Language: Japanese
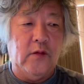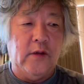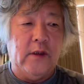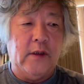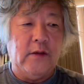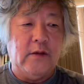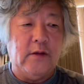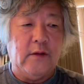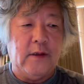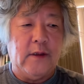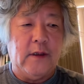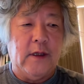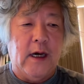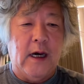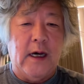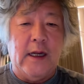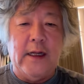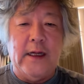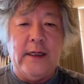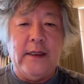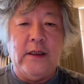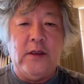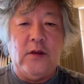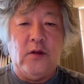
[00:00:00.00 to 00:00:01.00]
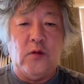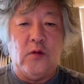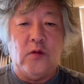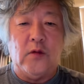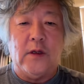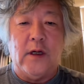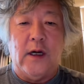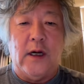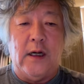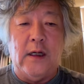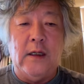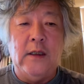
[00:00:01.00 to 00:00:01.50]
なんていうかな荒いと
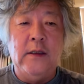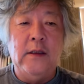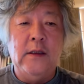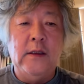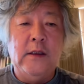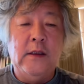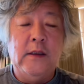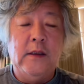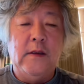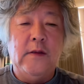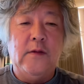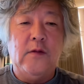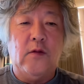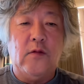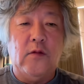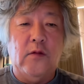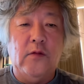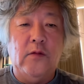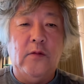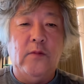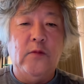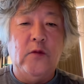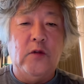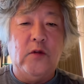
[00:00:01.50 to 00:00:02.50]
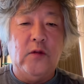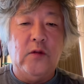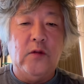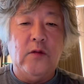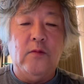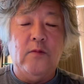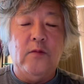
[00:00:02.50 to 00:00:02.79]
かそこの